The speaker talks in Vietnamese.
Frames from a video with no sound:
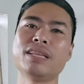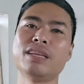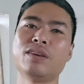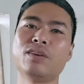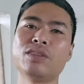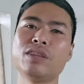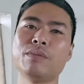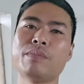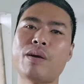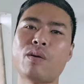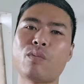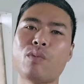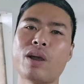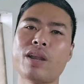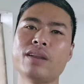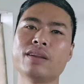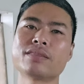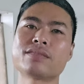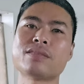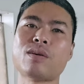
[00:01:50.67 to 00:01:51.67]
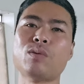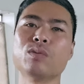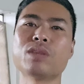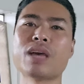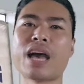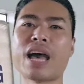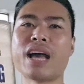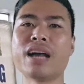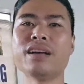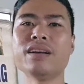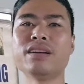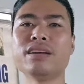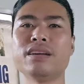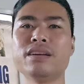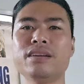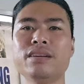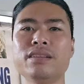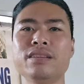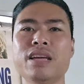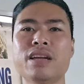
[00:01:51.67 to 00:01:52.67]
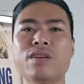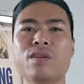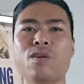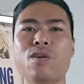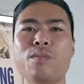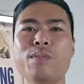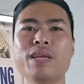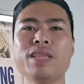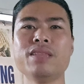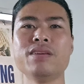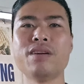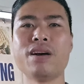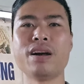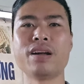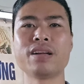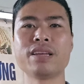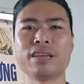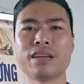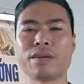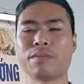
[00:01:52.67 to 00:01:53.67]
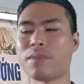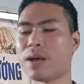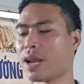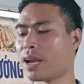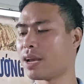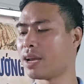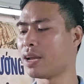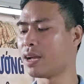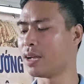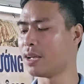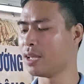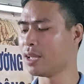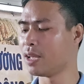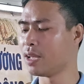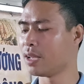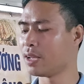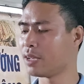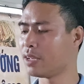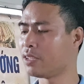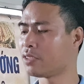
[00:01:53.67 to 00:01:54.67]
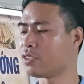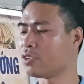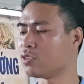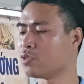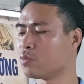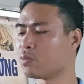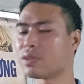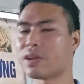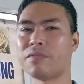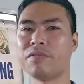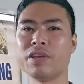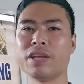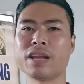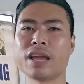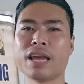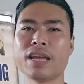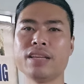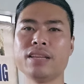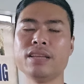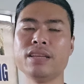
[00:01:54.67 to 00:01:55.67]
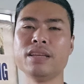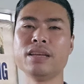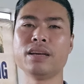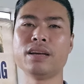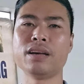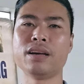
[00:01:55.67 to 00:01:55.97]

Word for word: thì có thể bảo quản được 6 tháng ở nhiệt độ bình thường thì các bạn là khi sử dụng gia vị này thì